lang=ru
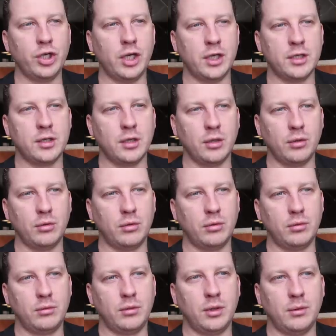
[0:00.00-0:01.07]
часто,
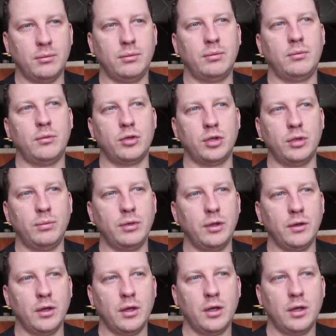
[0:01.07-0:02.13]
но там может
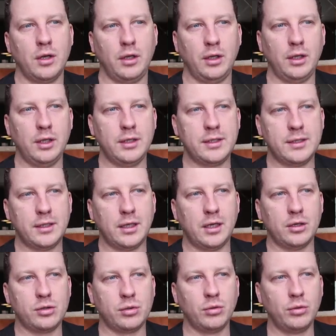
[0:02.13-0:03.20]
быть из
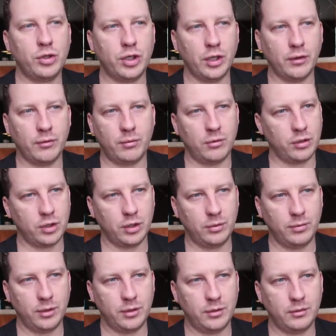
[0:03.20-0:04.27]
100 случаев, может
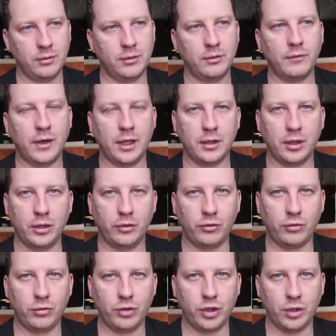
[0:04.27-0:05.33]
быть, 2-3
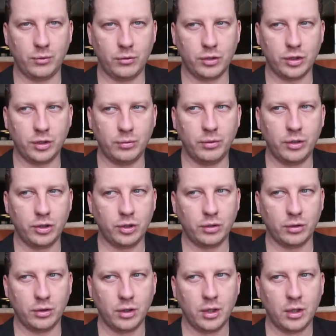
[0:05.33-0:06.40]
случая, может быть,
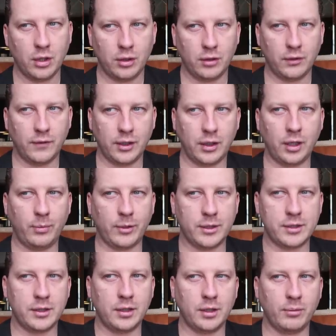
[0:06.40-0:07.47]
что
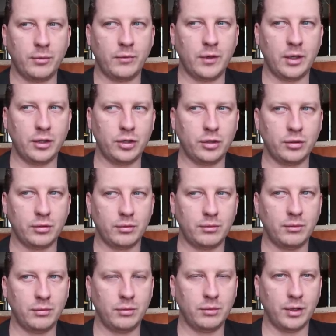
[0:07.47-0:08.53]
2-3% бывает, что
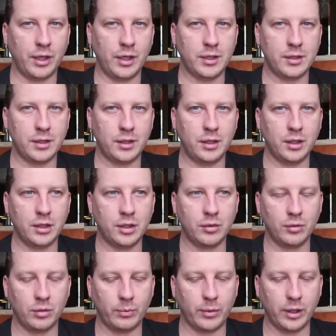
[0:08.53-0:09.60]
рейс
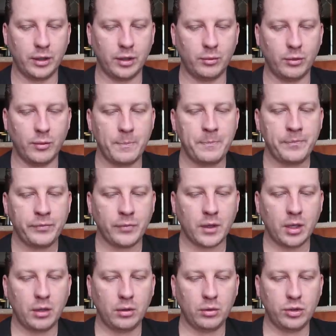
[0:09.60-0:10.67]
задерживают. Поэтому
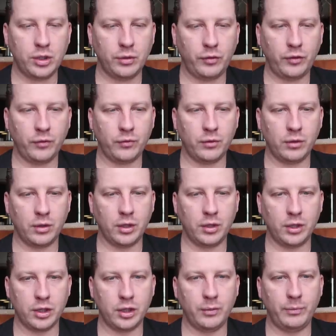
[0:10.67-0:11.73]
лучше всего,
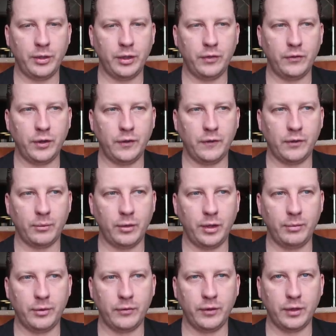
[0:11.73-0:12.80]
конечно, перед выездом
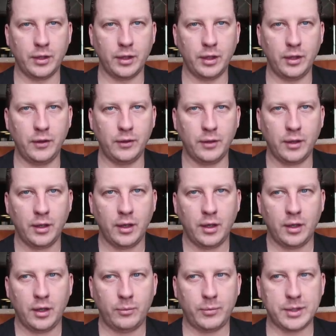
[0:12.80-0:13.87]
либо в интернете
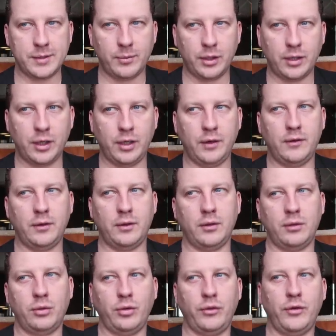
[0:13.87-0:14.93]
посмотреть,
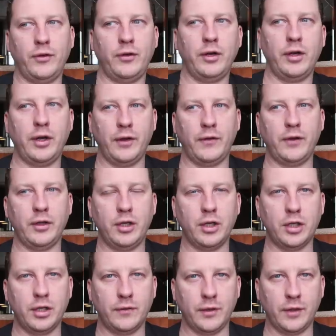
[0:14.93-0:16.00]
э, то есть если рейс
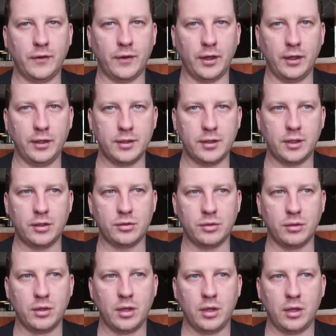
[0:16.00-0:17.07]
задерживается, они
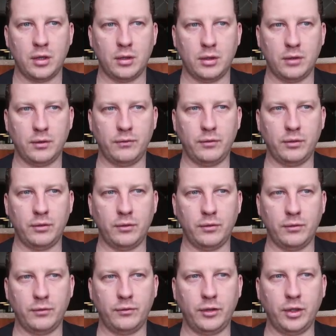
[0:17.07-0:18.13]
сразу э, э,
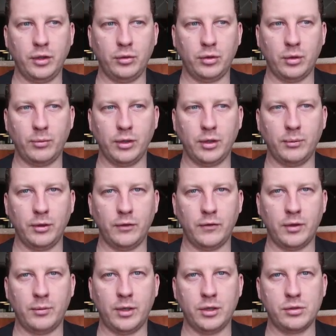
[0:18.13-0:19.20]
выдают об этом
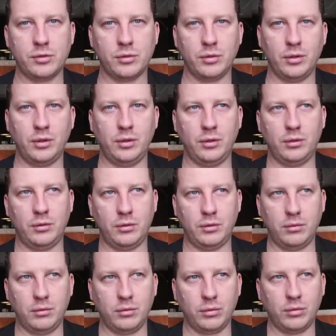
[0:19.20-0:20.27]
информацию, и,
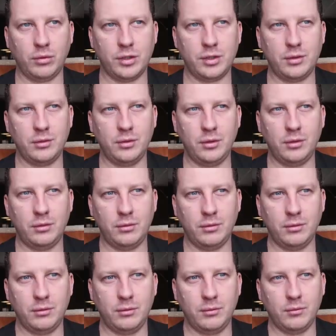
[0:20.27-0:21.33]
ну, то есть
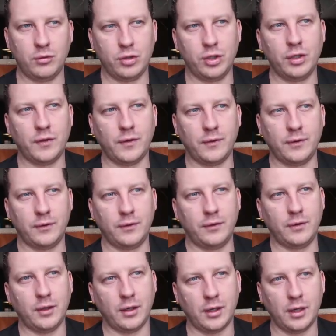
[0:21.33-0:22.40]
можно
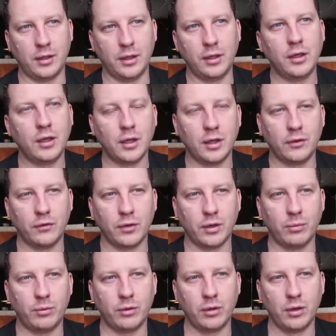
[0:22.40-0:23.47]
так рано не ехать в
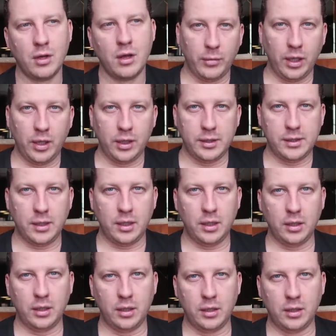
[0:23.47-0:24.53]
аэропорт. Мы
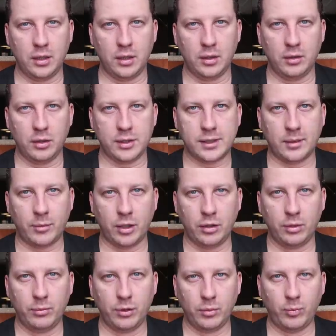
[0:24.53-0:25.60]
летели,
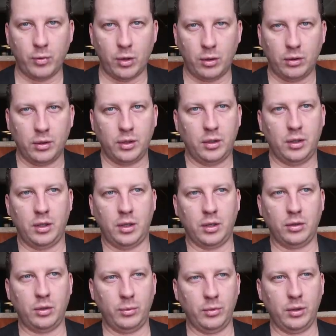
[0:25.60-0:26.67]
самолет был полный,
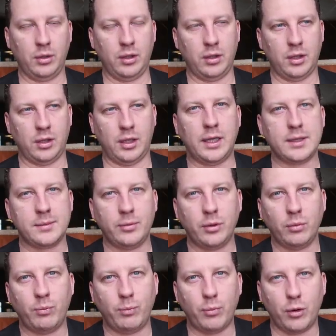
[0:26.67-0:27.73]
эконом-класс
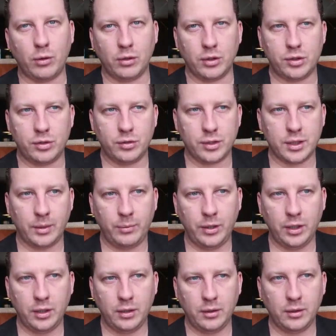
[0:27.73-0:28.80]
был полностью
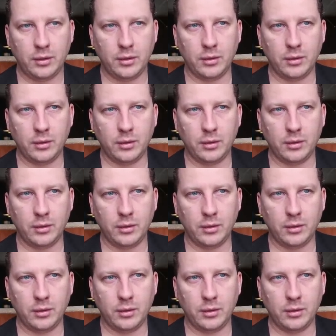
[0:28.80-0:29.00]
забит,